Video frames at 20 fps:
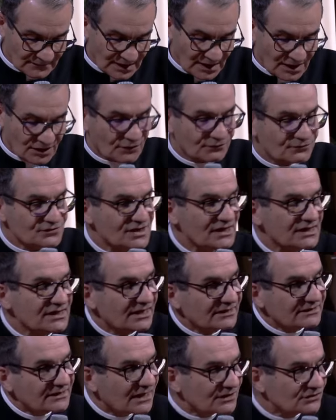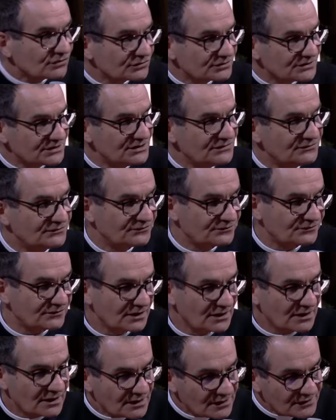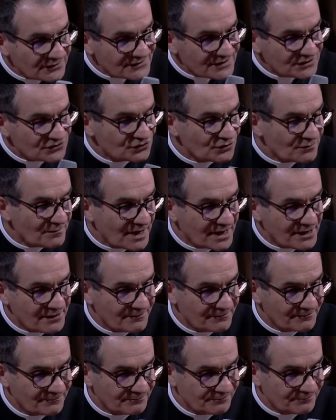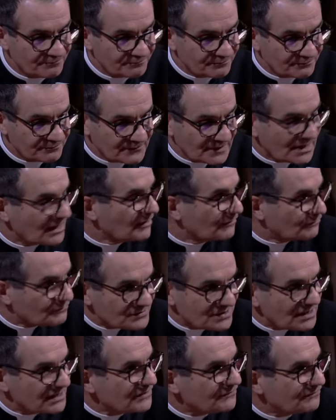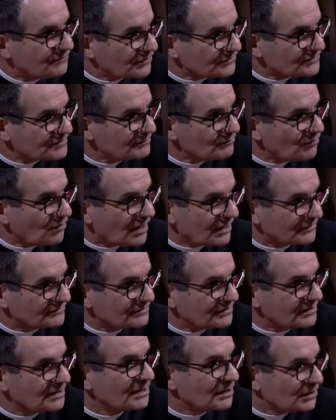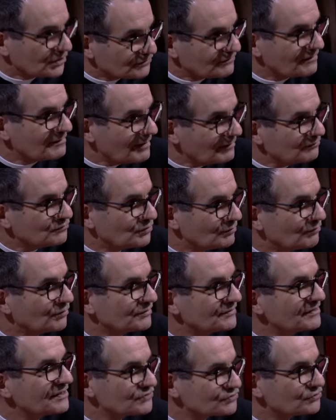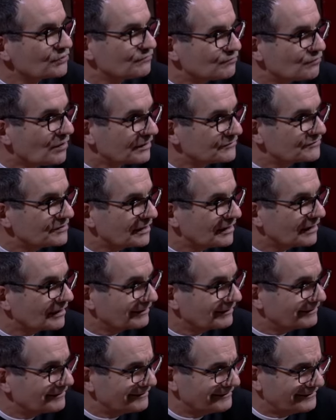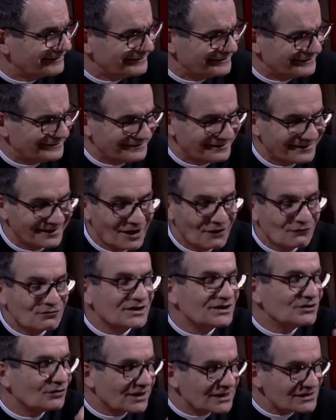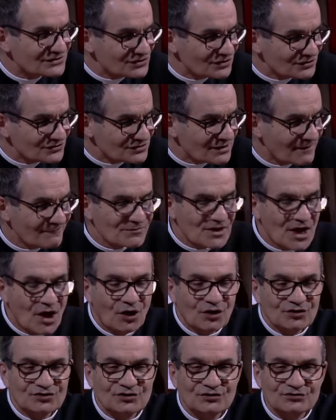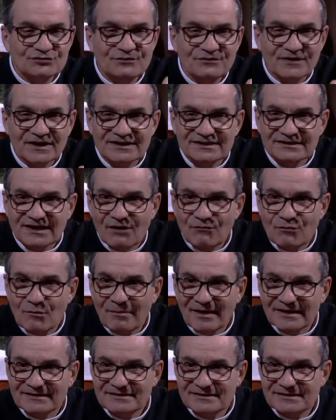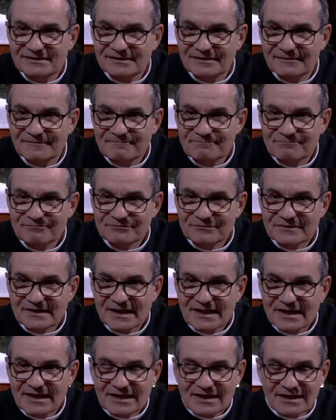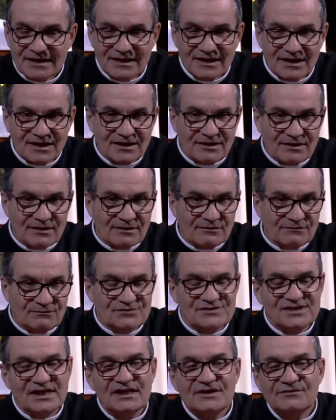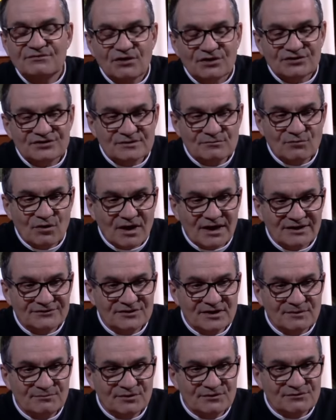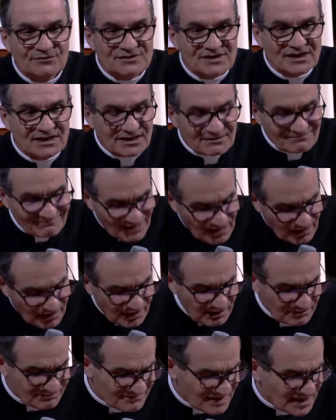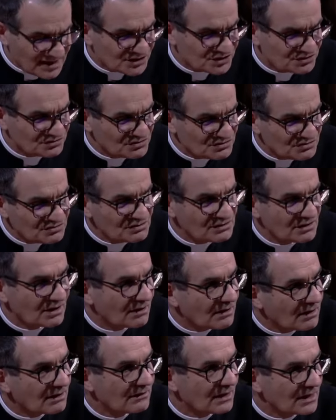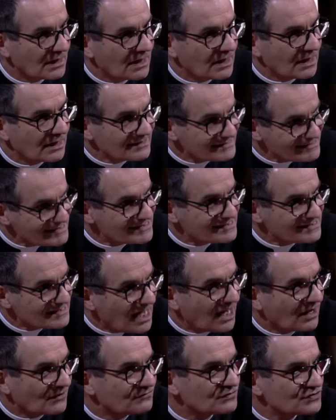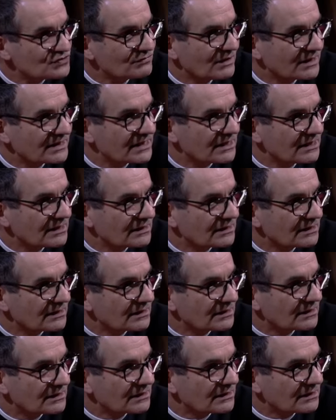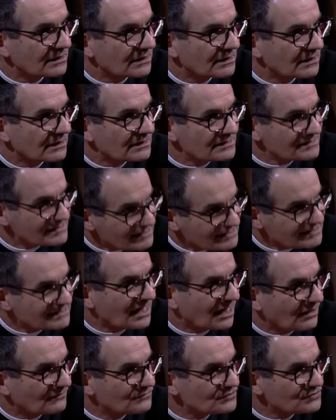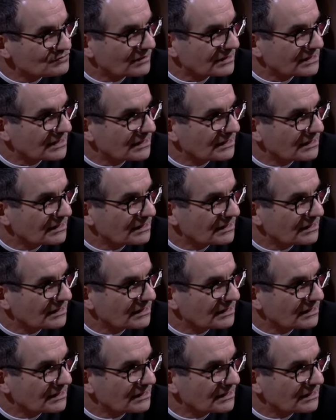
Alors vous allez être attentifs cette semaine. Vous allez forcément rater. Je vais même demander à ce que vous ratiez. vous voyez dans quel sens En sens de faire des travaux pratiques. Vous allez forcément rater, puis vous allez, mince, je suis nul. C'est ça qu'il faut soigner. C'est ça qu'il faut soigner.